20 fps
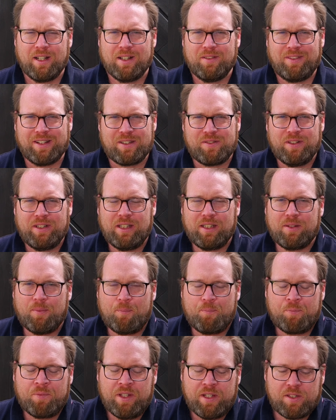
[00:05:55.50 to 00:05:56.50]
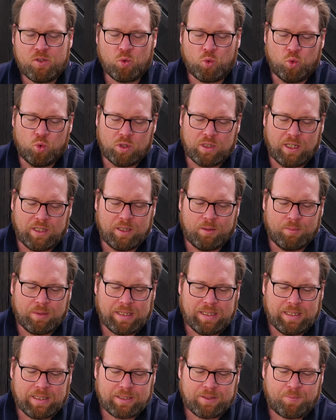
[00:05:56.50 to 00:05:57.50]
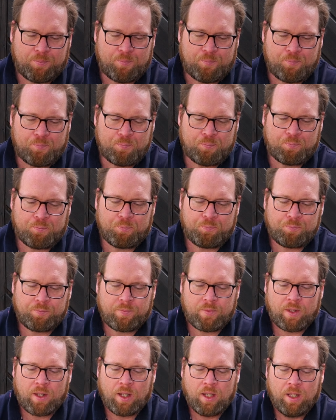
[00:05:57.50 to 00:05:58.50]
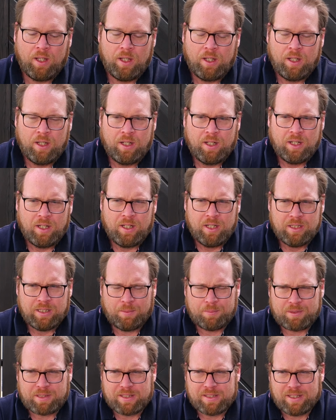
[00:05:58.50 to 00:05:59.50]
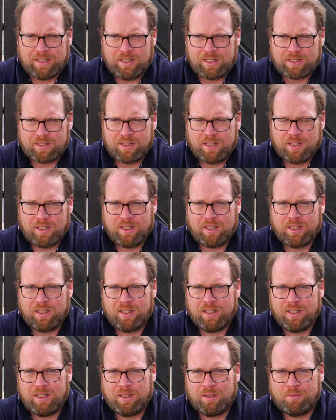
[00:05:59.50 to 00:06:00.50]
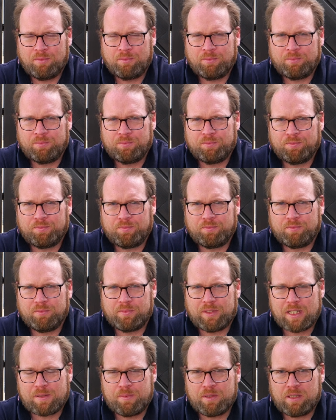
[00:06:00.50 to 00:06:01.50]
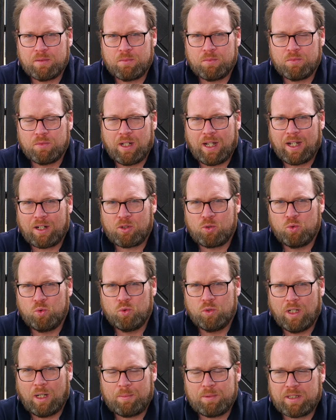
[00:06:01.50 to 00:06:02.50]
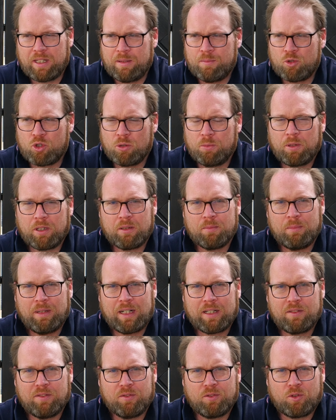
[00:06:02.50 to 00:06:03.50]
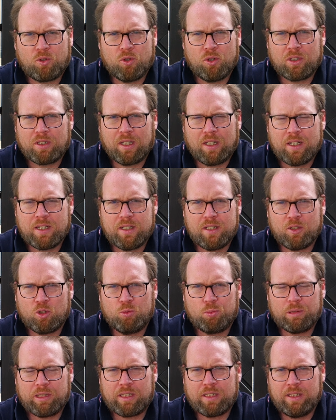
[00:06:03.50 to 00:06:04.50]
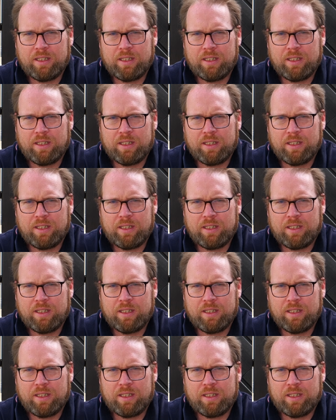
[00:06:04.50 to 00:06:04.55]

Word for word: Was finde ich nicht so gut an dem Rad? Hm, ich habe es gesagt, ähm, das mit dem Akku habe ich eben schon mal gemacht, gehörte eigentlich in die Rubrik